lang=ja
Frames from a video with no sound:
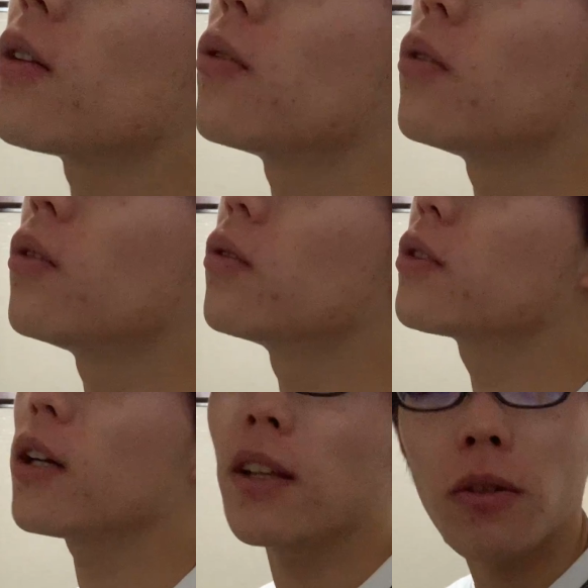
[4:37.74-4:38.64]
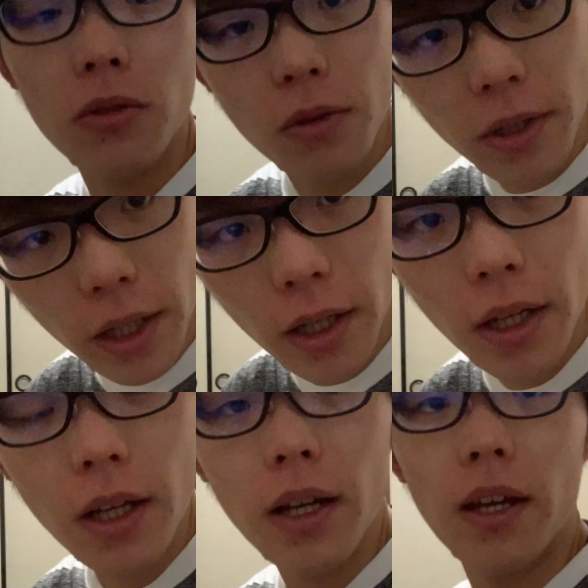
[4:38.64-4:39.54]
の、塚田農場みたいな、
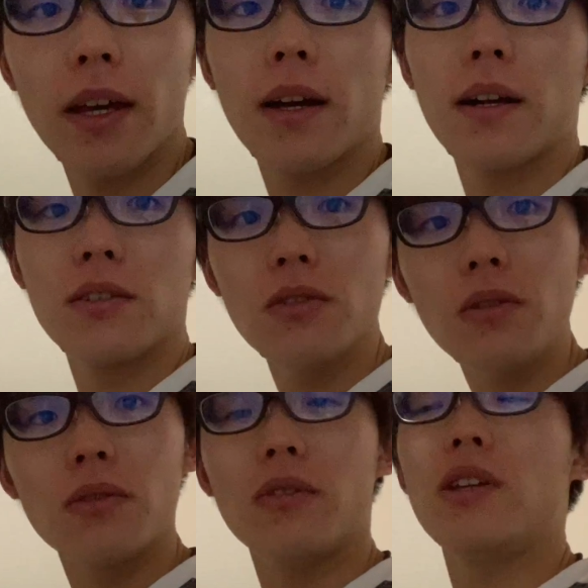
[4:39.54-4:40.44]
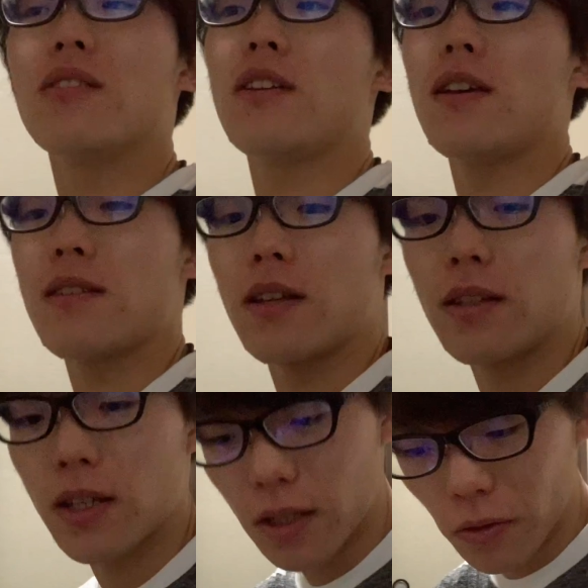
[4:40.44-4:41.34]
え感じの雰囲気の店員さ
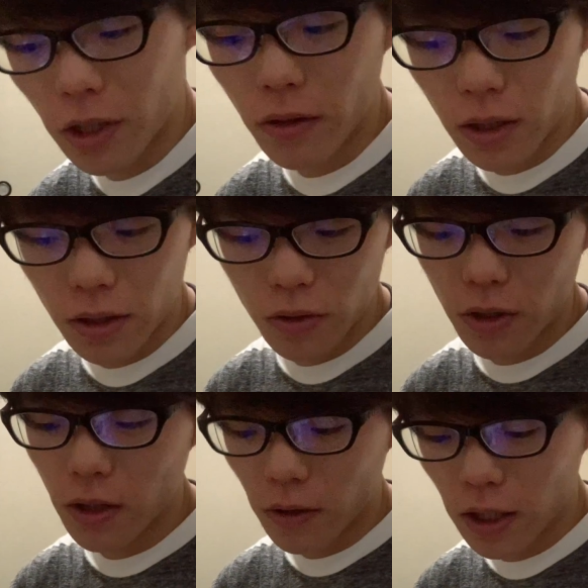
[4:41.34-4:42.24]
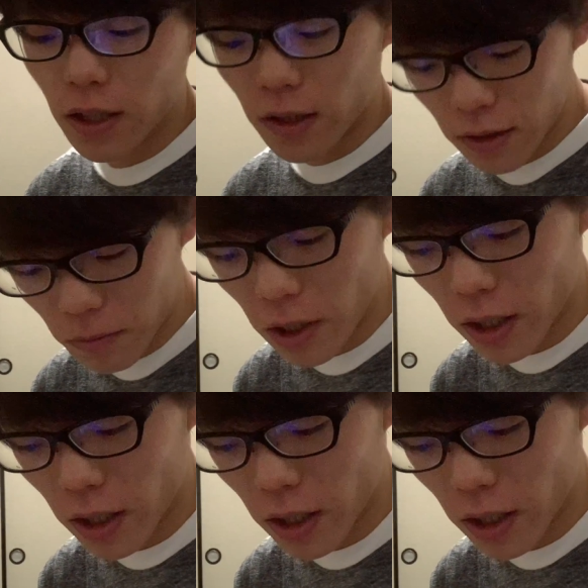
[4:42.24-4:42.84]
んでした。女の方、女性の方だったんですけども、